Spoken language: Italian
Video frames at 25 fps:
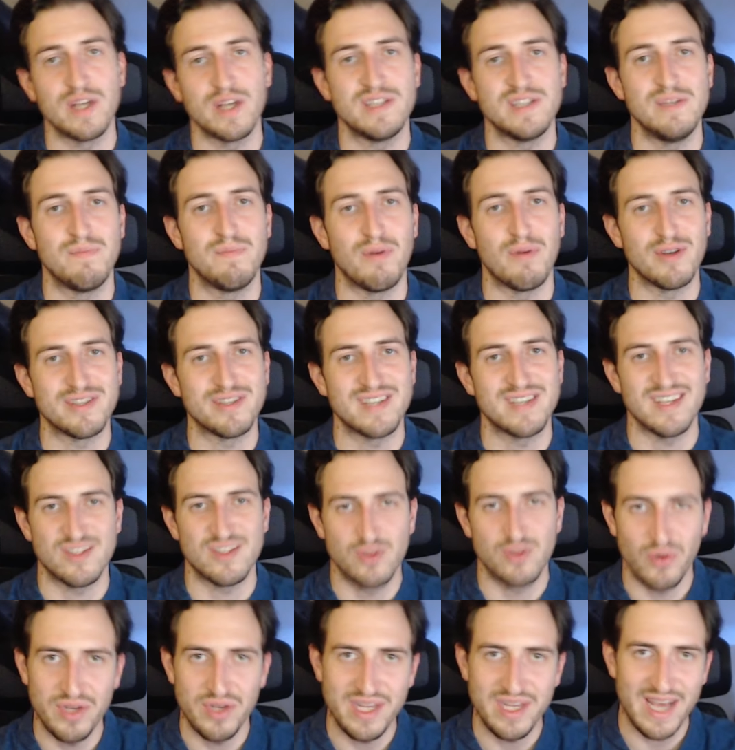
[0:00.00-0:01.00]
che si possa
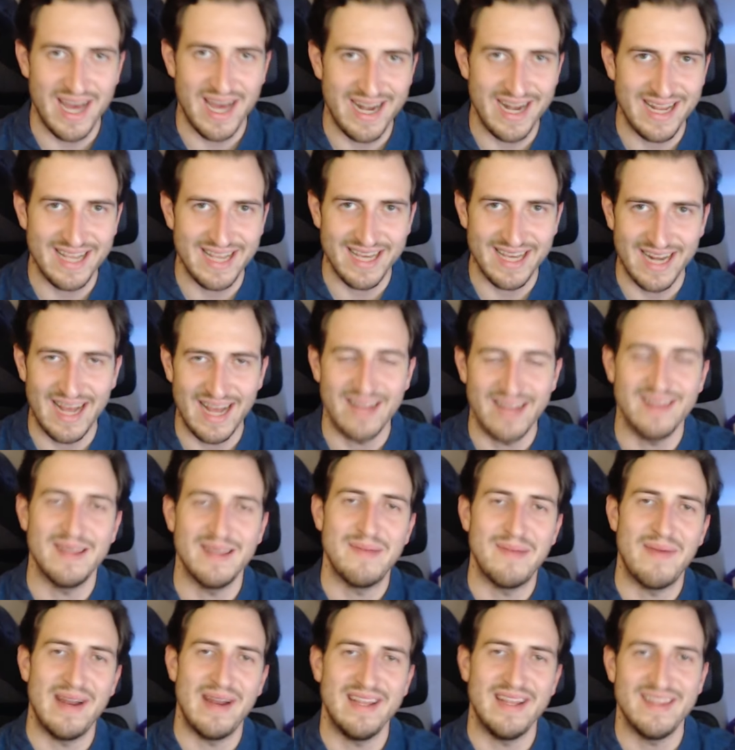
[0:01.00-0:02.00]
sognare in
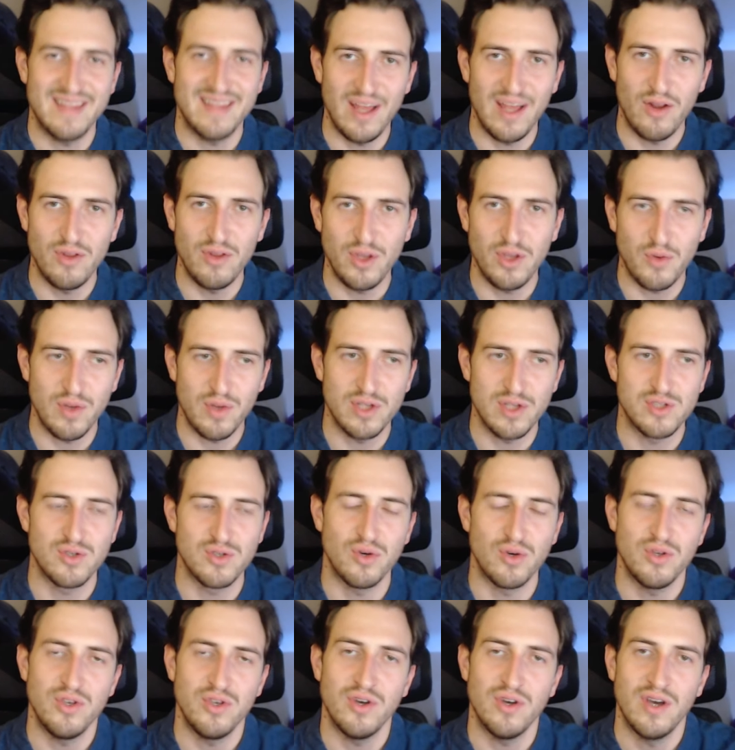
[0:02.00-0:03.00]
grande, ma all'interno di quel
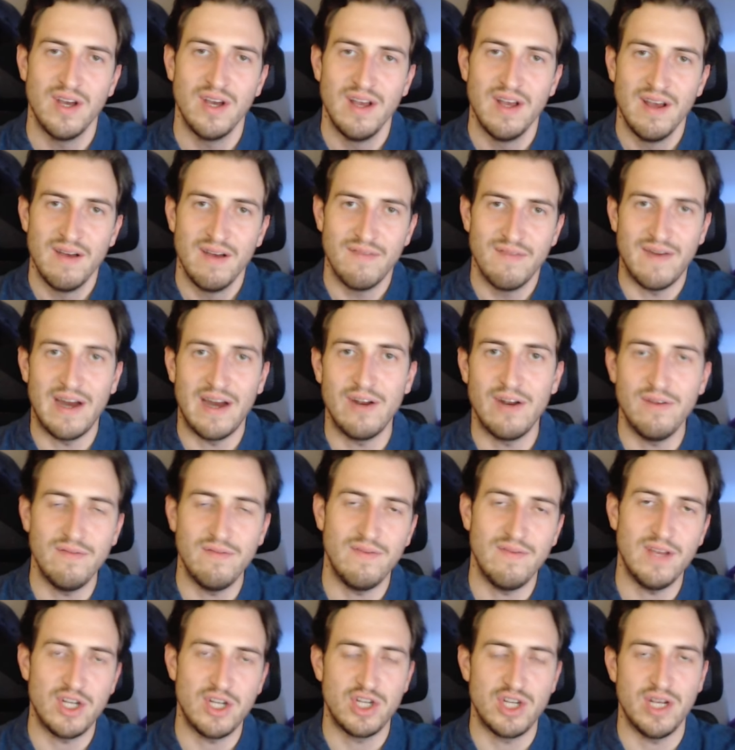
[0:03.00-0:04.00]
sogno vanno
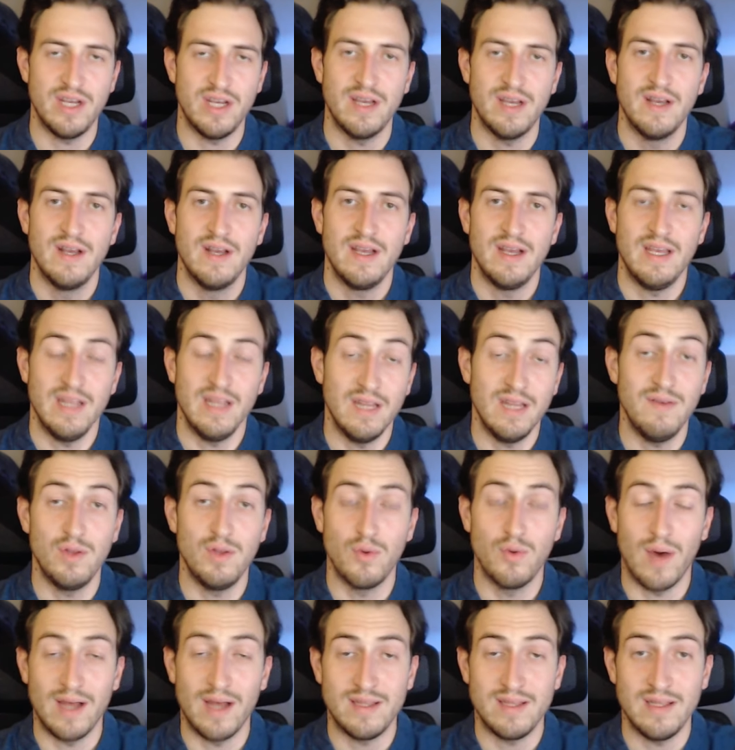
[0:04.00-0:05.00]
invece
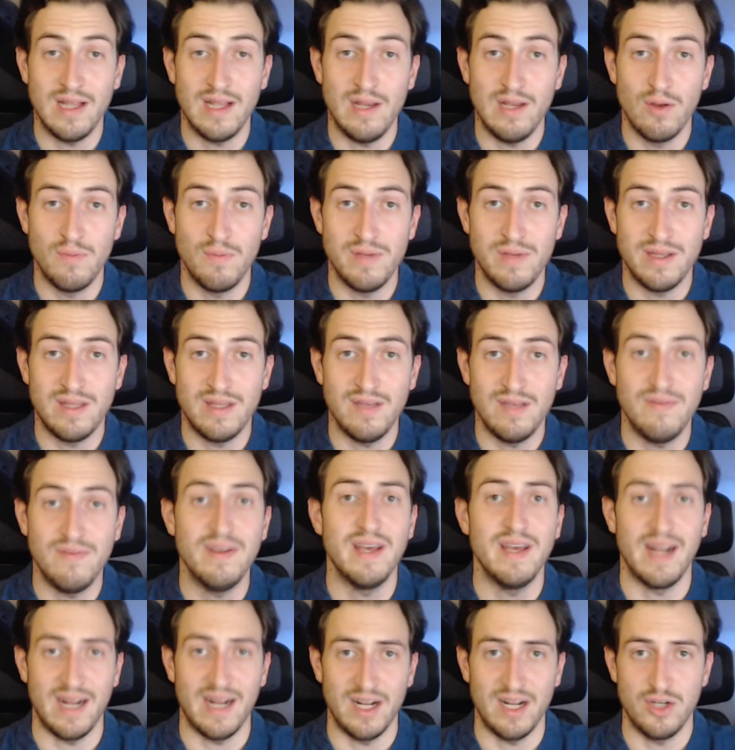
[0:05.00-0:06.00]
individuati degli
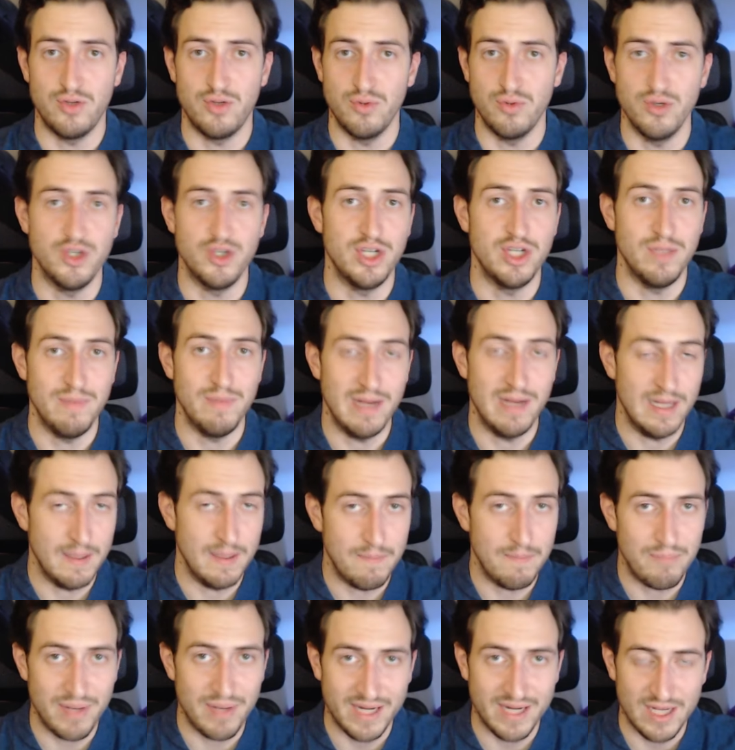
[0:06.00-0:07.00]
obiettivi
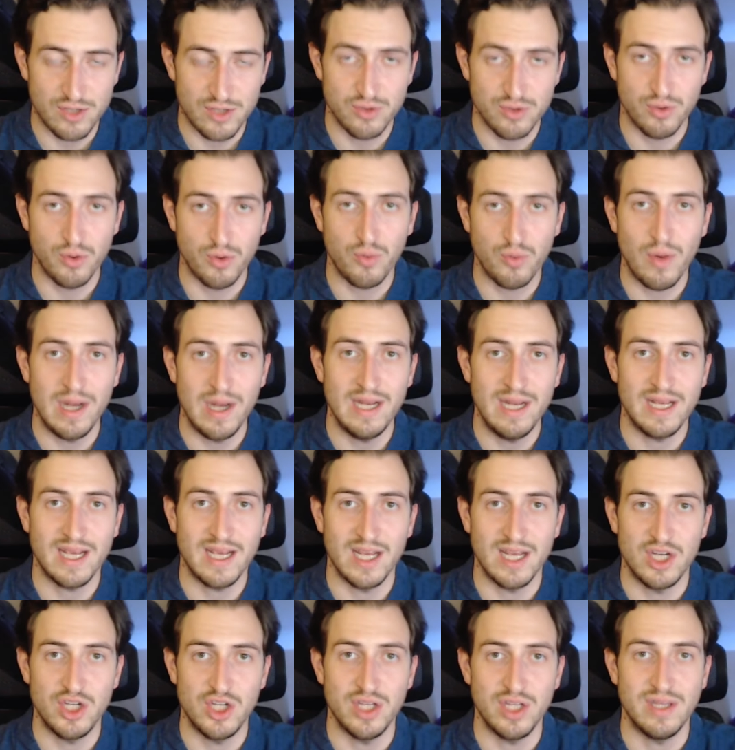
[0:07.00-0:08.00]
raggiungibili, perché sono quelli
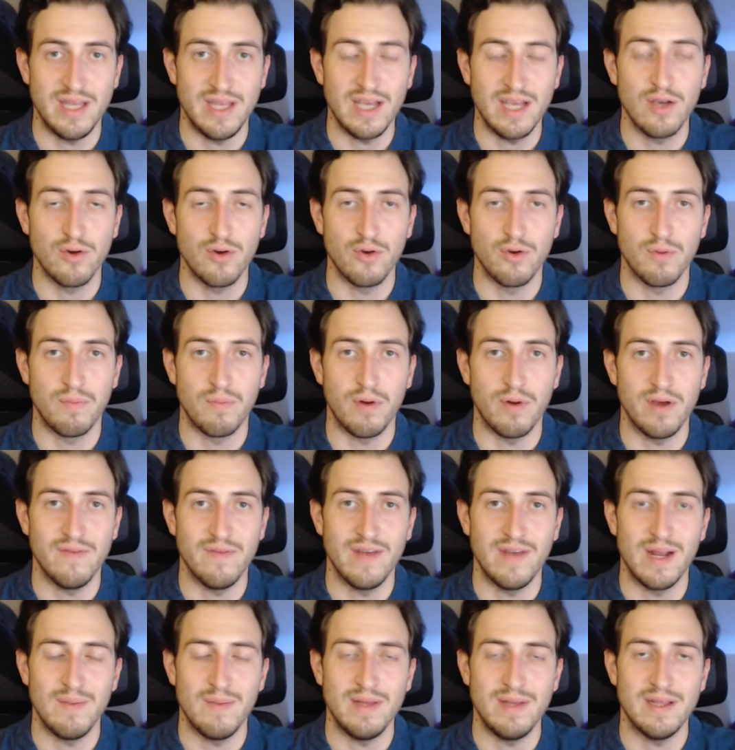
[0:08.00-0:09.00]
che ci tengono poi
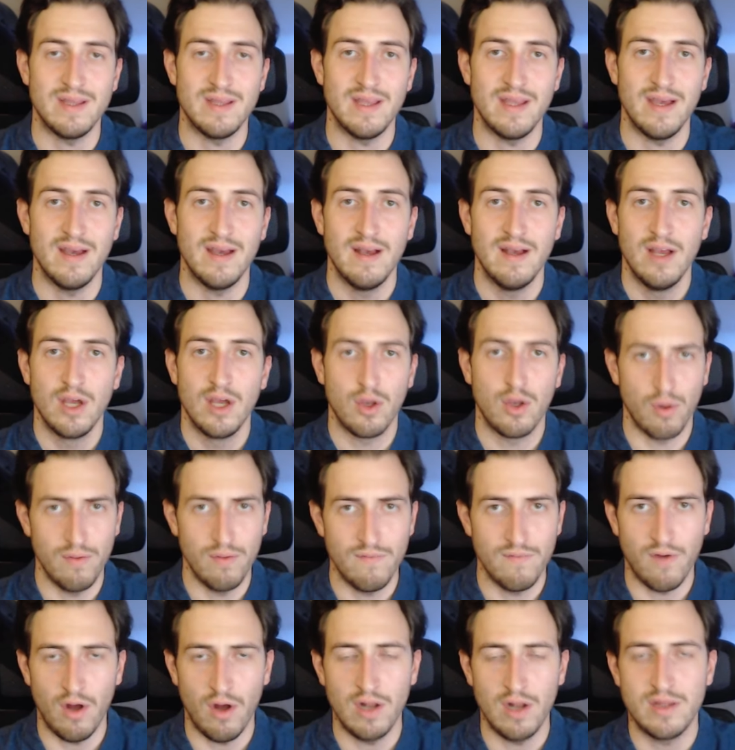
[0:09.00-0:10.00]
veramente
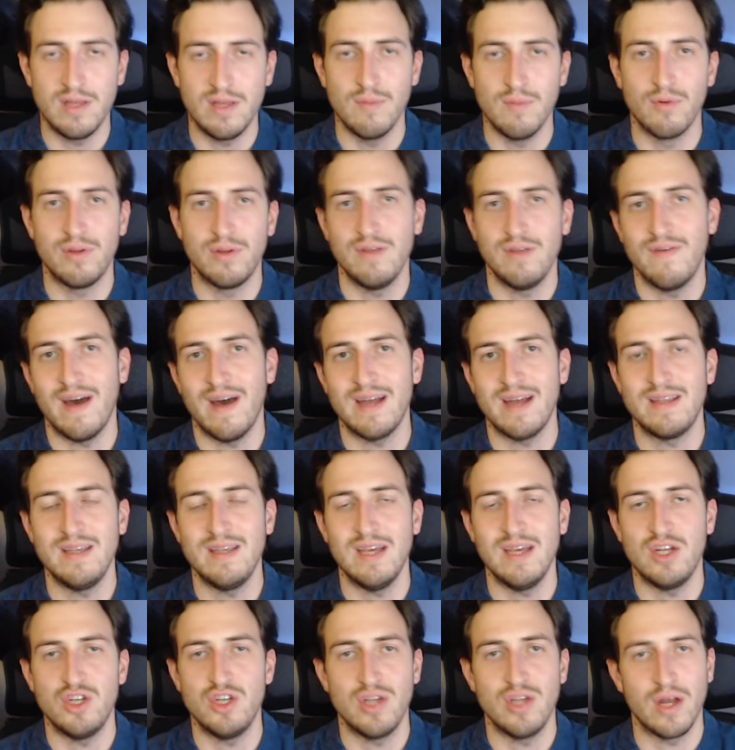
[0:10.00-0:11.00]
coinvolti,
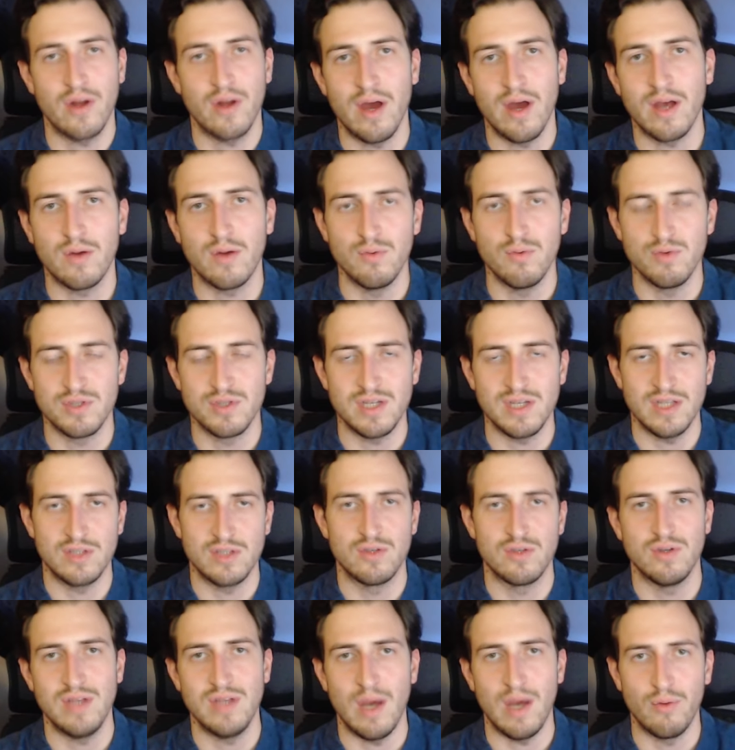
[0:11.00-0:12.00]
motivati e ci danno anche un
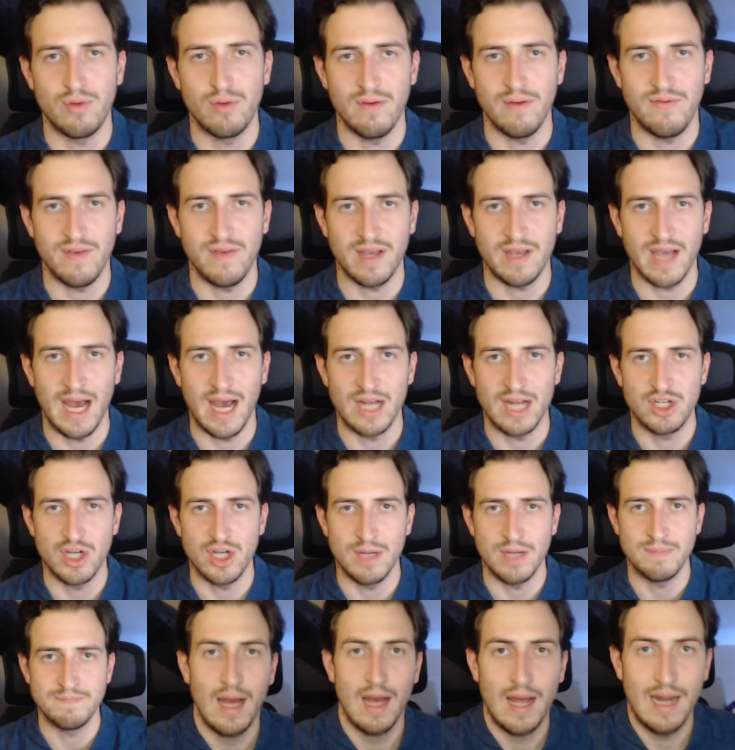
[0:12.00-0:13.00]
senso di
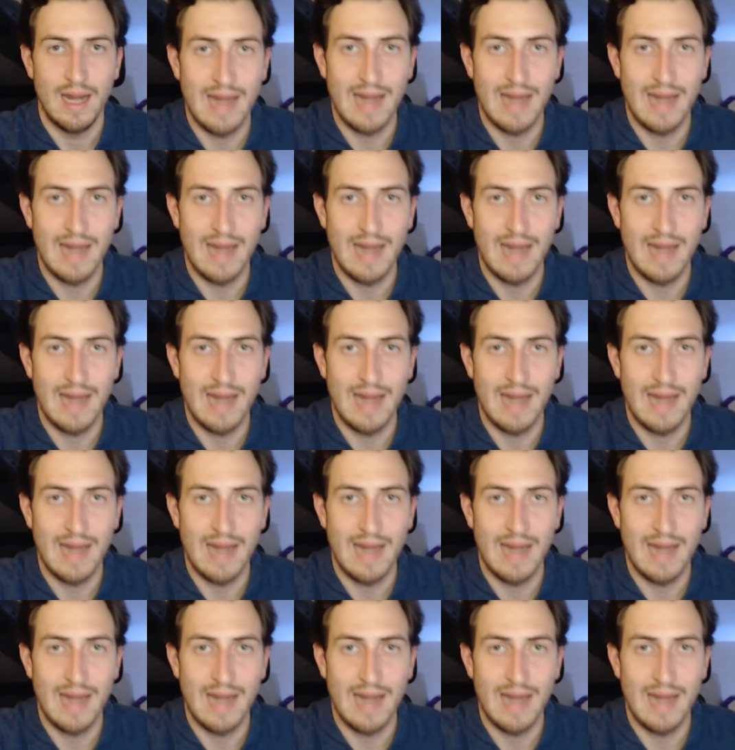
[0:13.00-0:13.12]
autoefficacia.